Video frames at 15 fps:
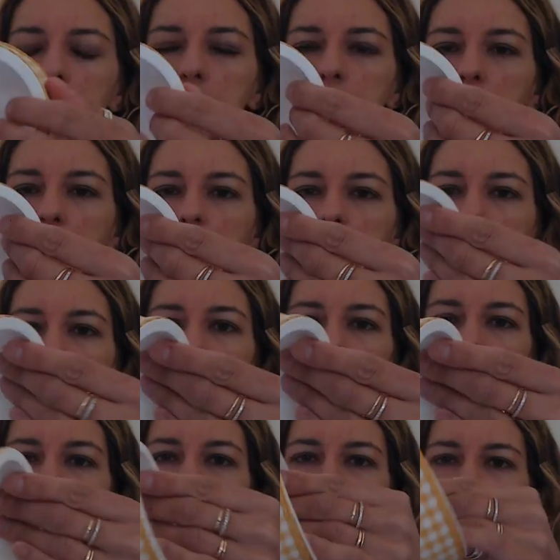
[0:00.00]
il y a 2
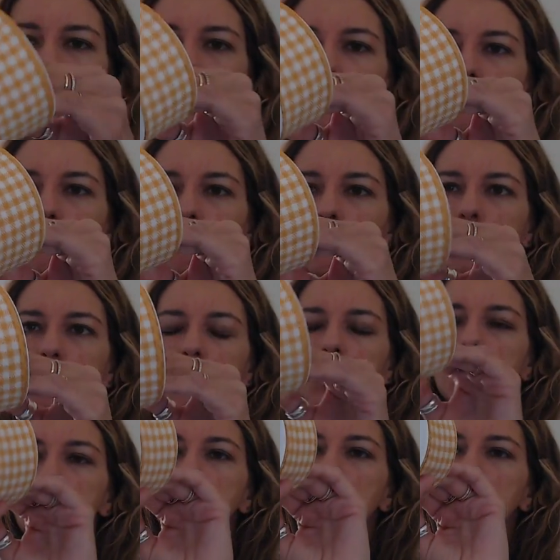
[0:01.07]
mètres, donc il n'y
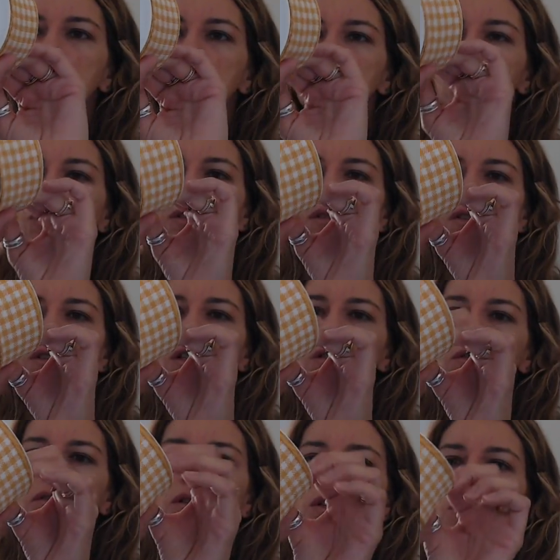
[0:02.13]
a pas grand chose
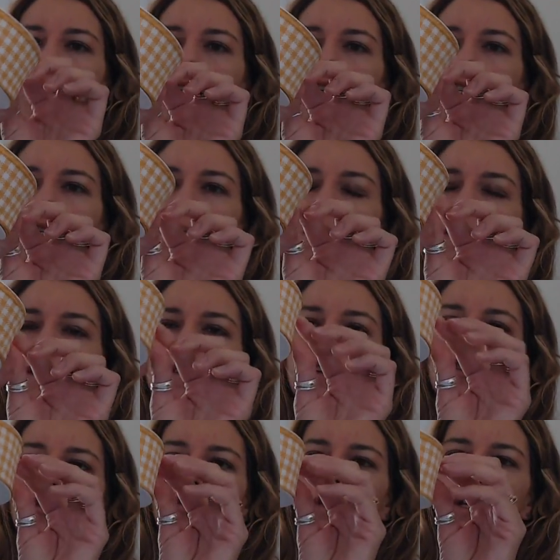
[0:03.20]
dedans. J'ai payé
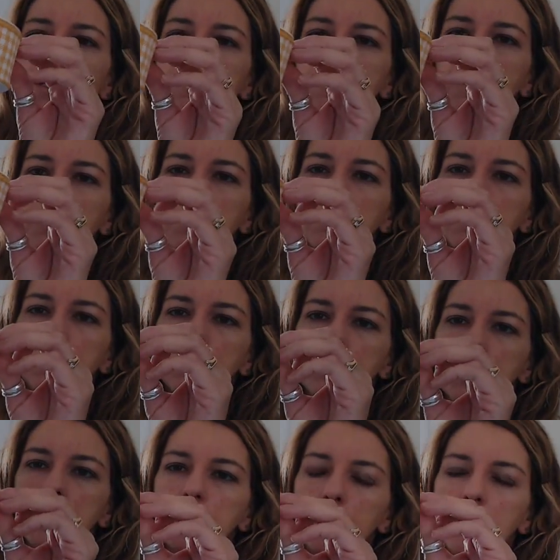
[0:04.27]
ça, je crois, dans les 50
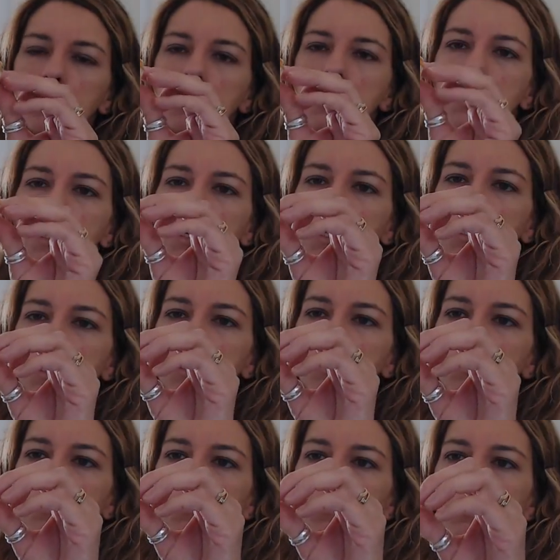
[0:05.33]
centimes. Et
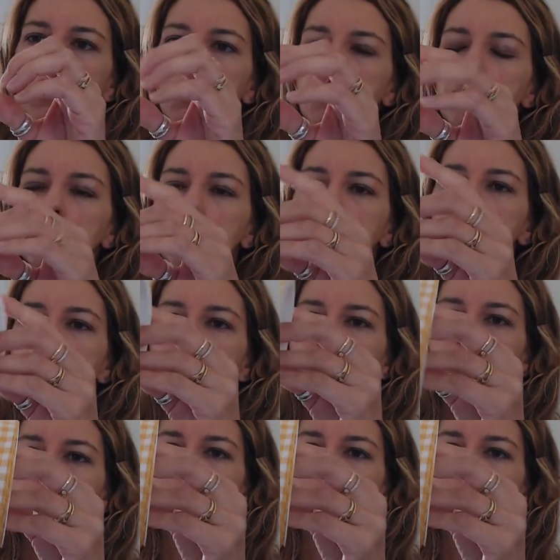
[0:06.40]
euh, un peu vichy comme